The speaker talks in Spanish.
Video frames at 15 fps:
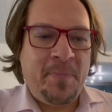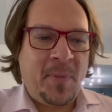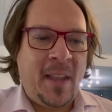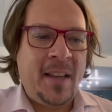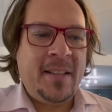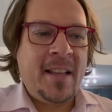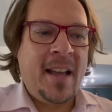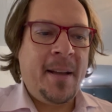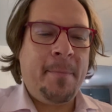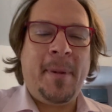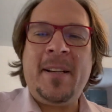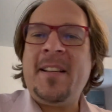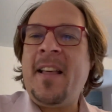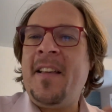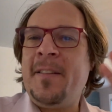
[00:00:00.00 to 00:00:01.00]
que está
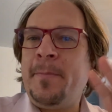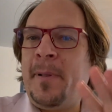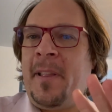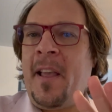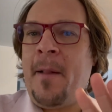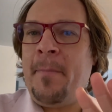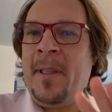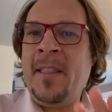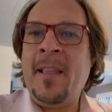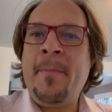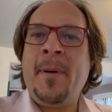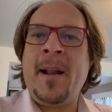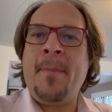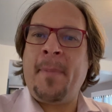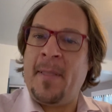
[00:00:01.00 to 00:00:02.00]
pensada especialmente
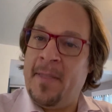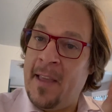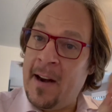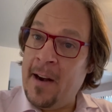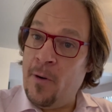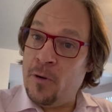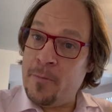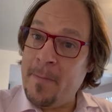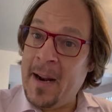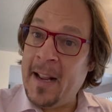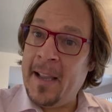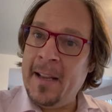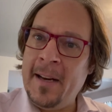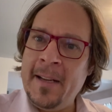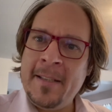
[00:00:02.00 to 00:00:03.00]
para pintar en los
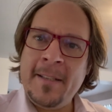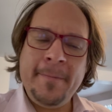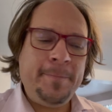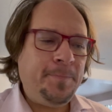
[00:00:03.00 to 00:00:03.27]
márgenes,